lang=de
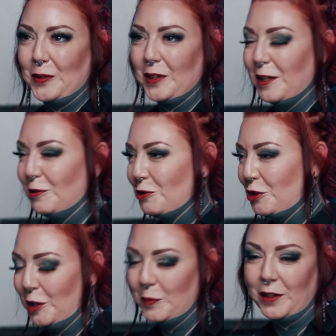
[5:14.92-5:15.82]
auch keine
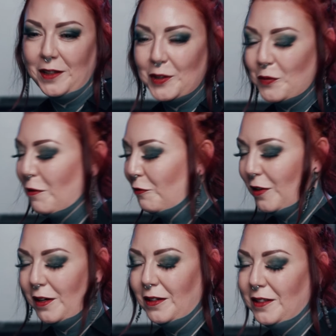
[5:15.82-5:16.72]

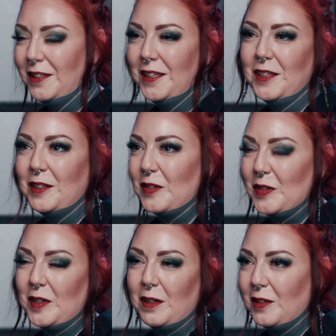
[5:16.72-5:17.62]
Schema-X-Verfahren. Es
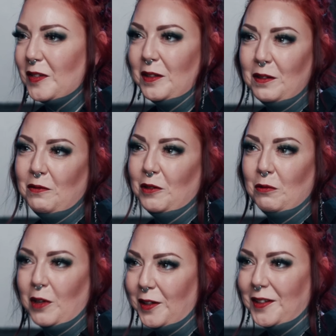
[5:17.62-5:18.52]
ist alles
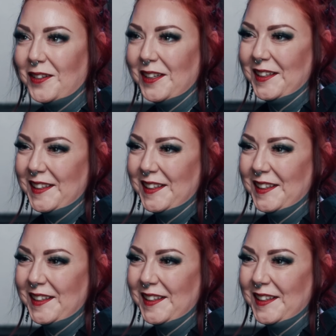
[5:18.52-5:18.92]
individuell.